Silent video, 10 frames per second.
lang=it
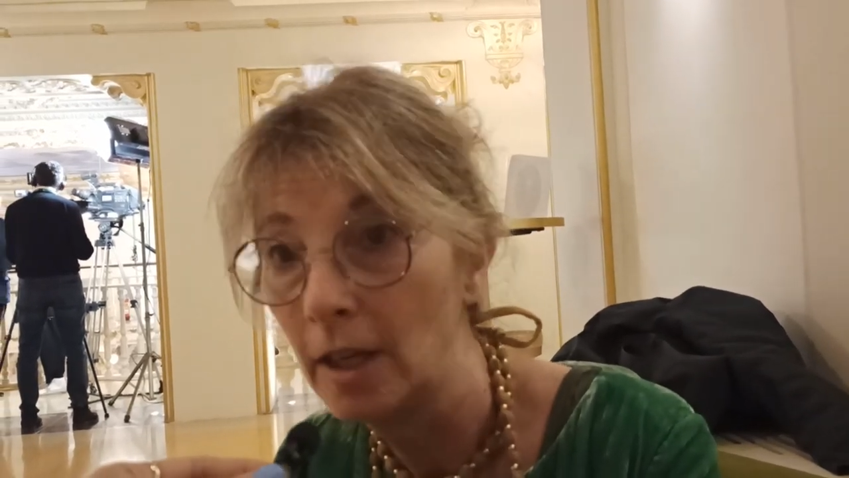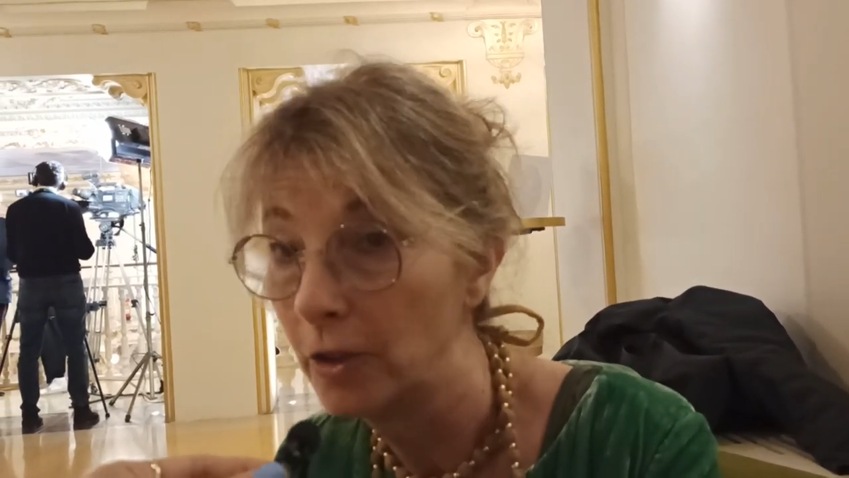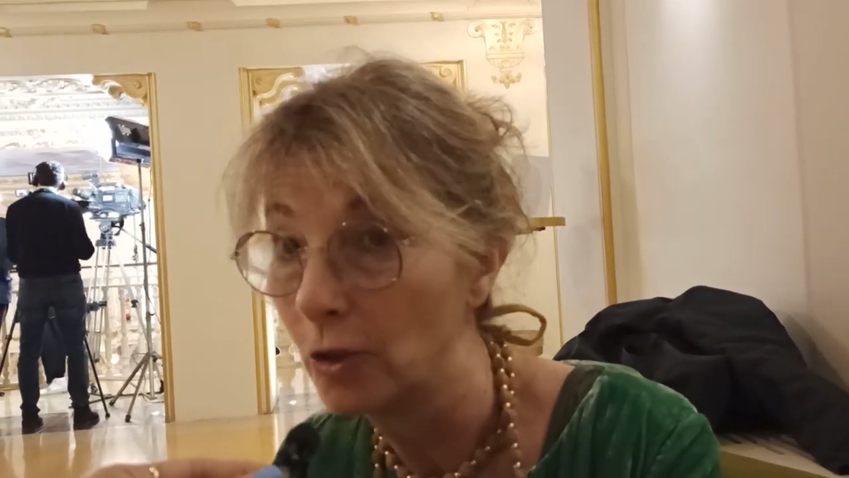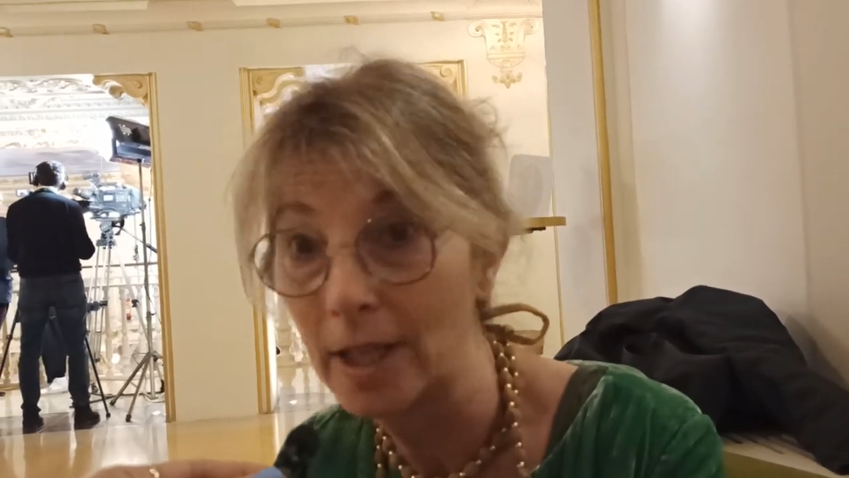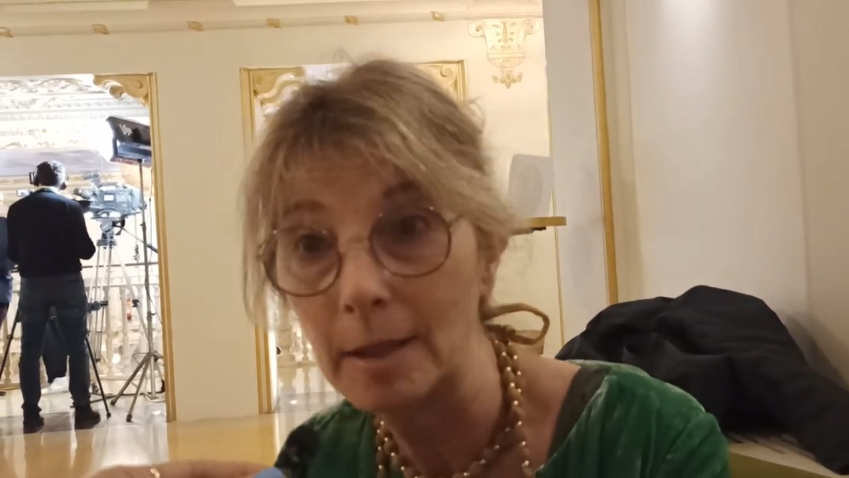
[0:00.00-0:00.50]

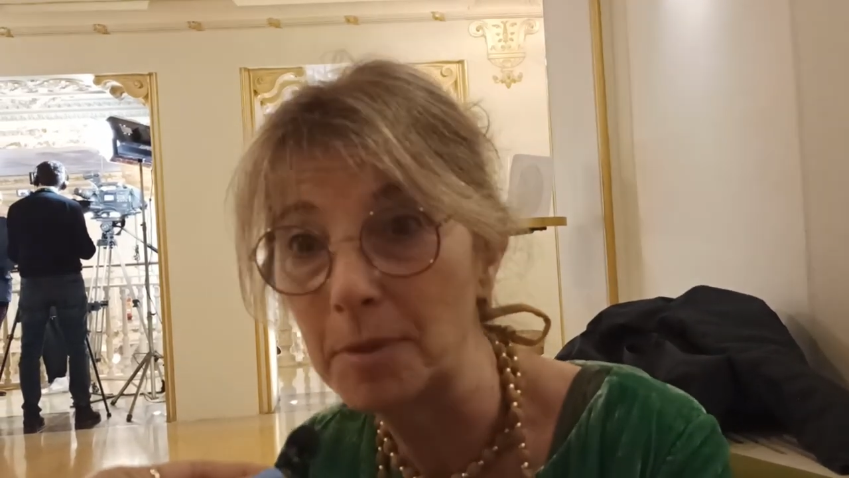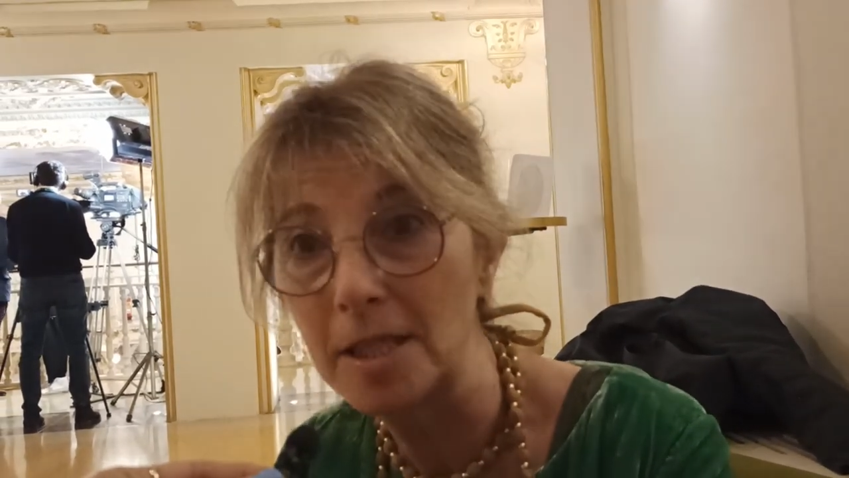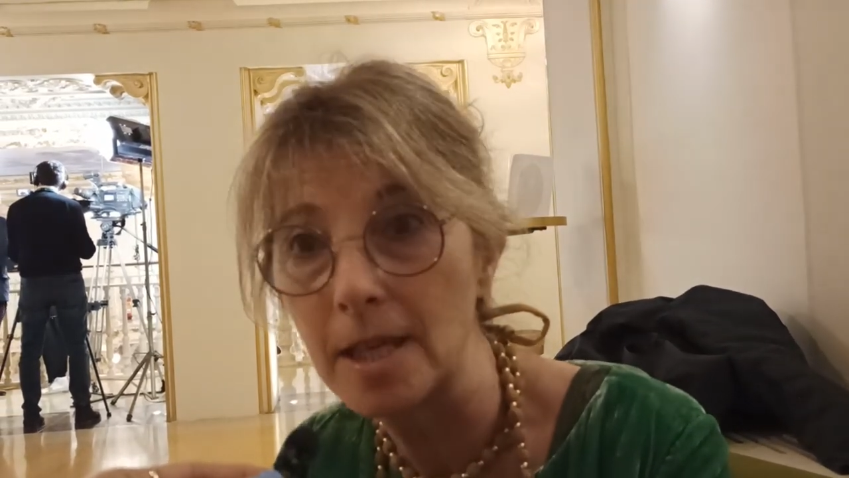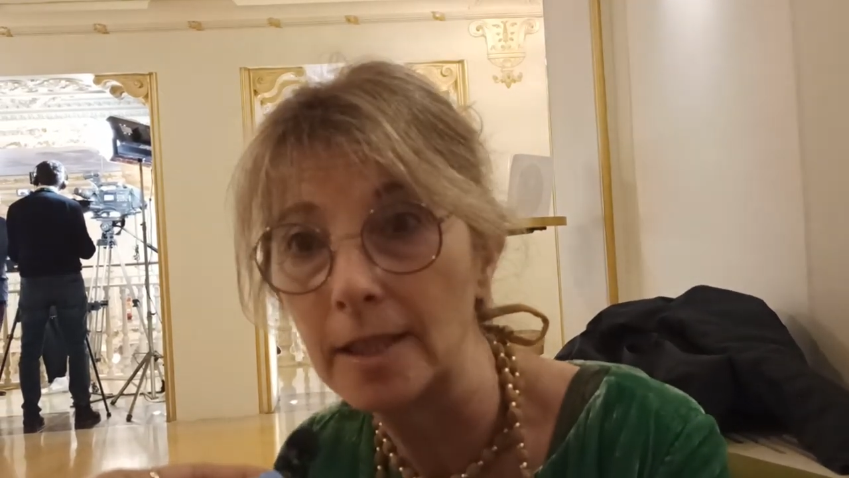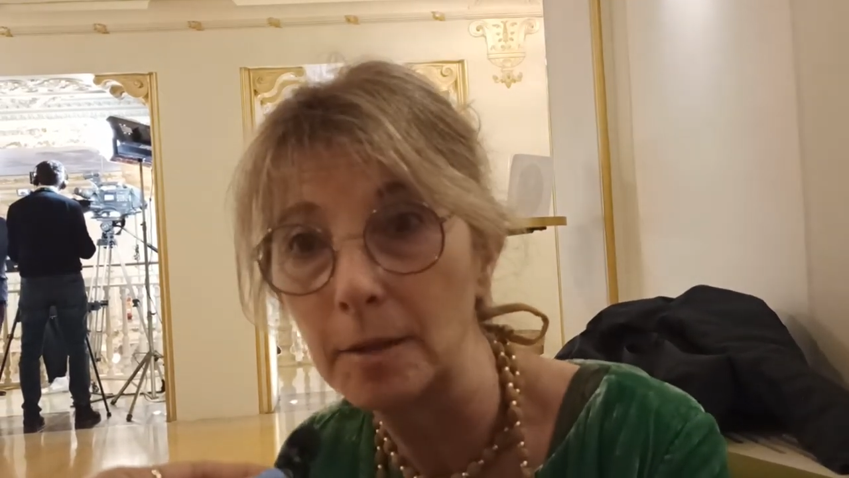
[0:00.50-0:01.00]
non era
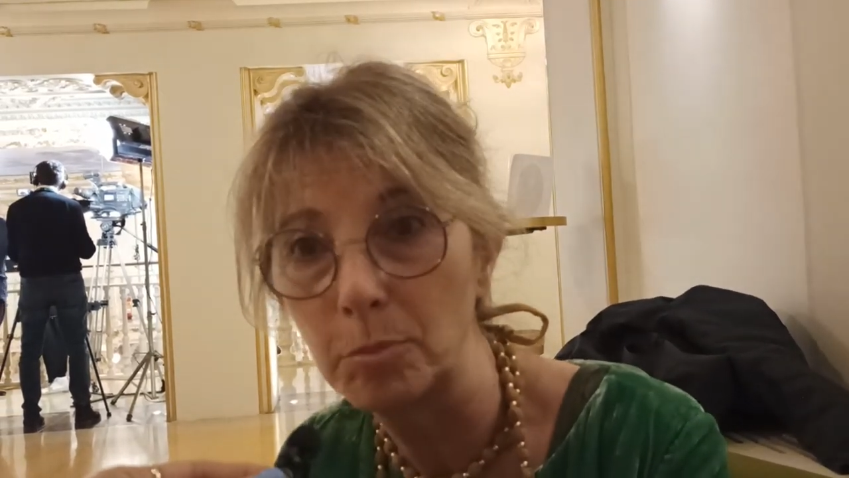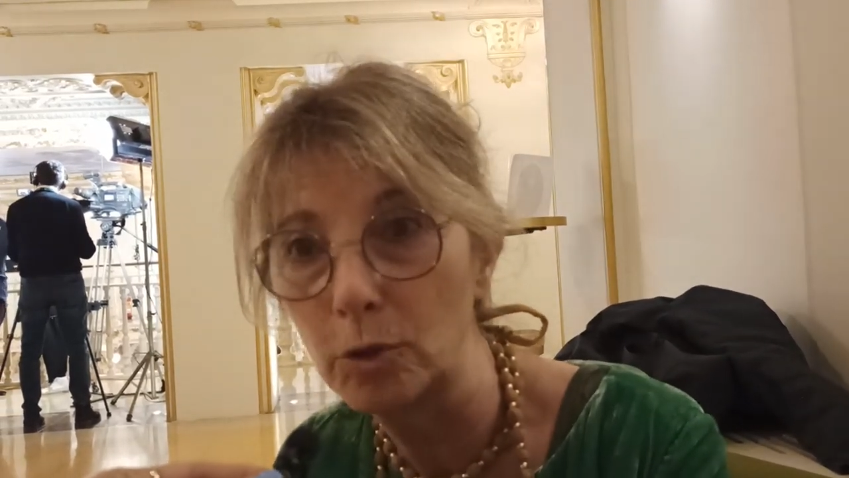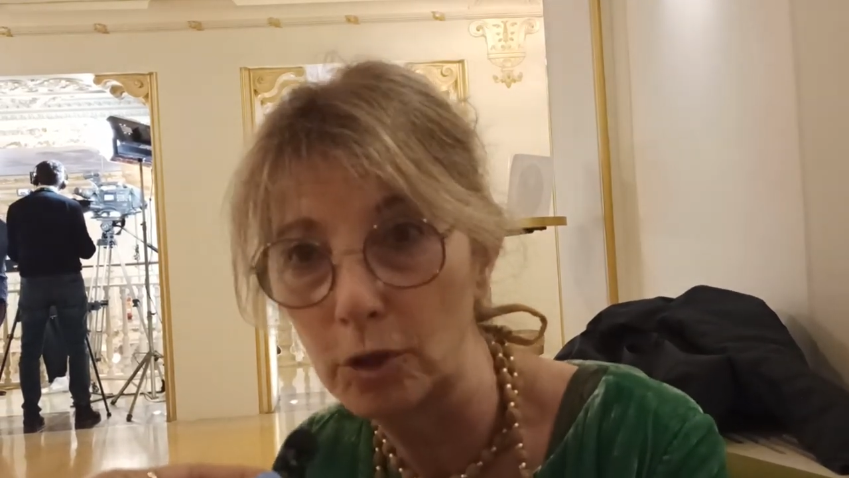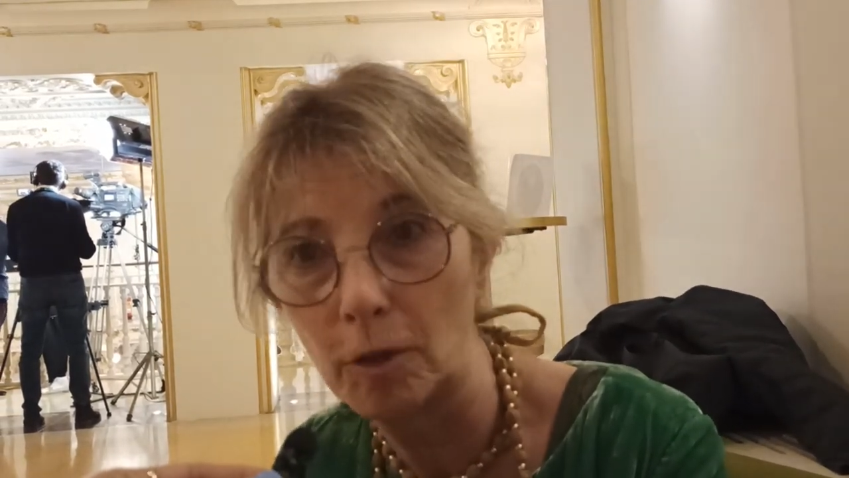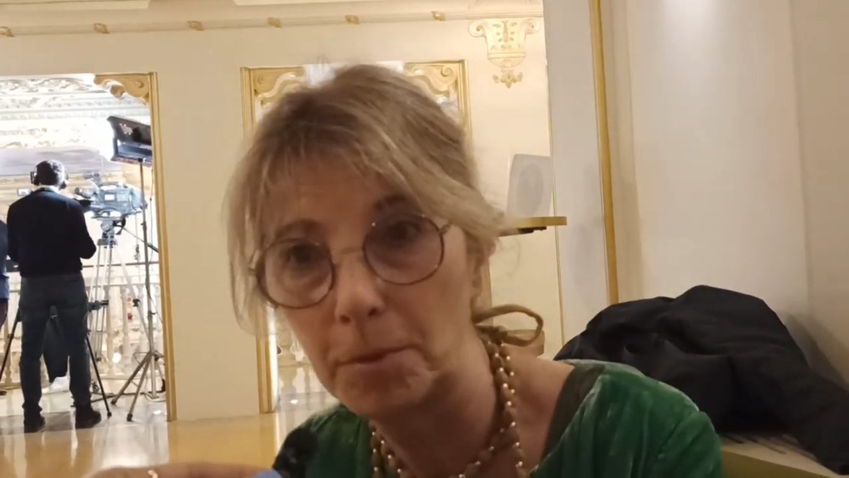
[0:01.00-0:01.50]
presente
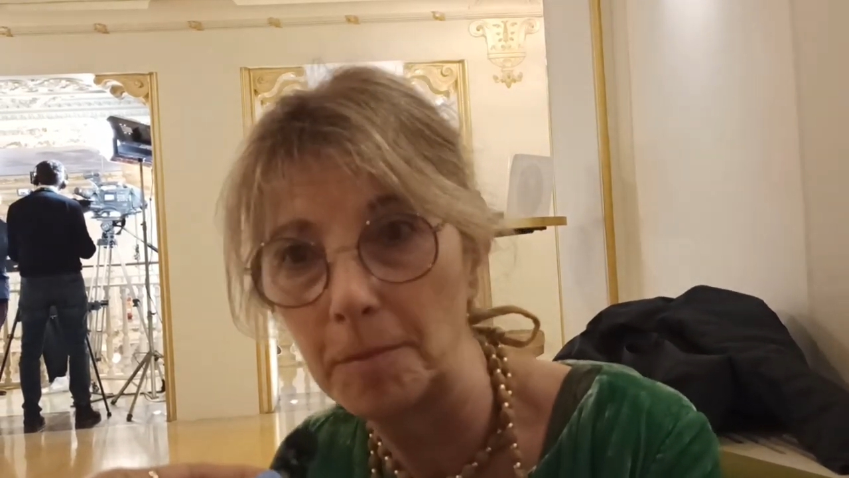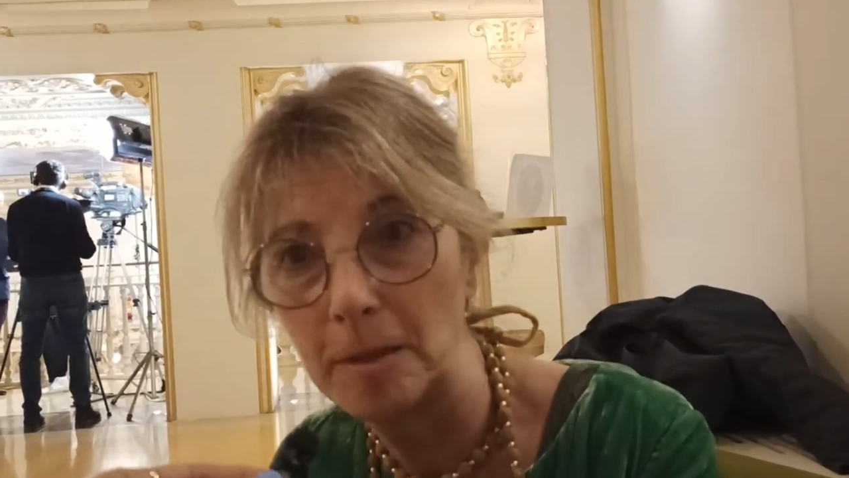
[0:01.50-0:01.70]
purtroppo,